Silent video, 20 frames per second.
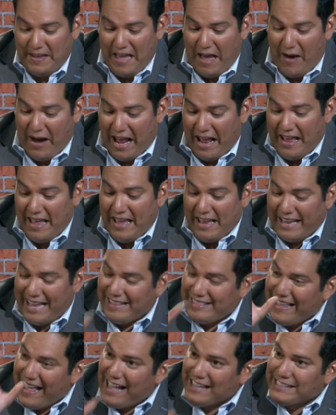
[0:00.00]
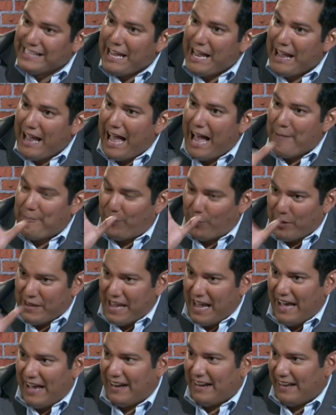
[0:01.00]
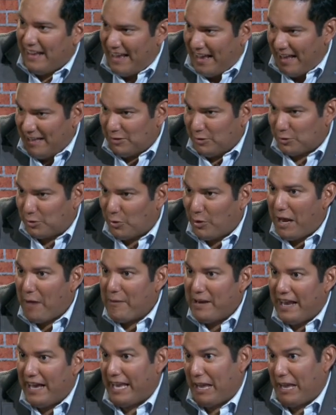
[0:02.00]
Ahora, ¿qué te hace apoyar al doctor Ávila,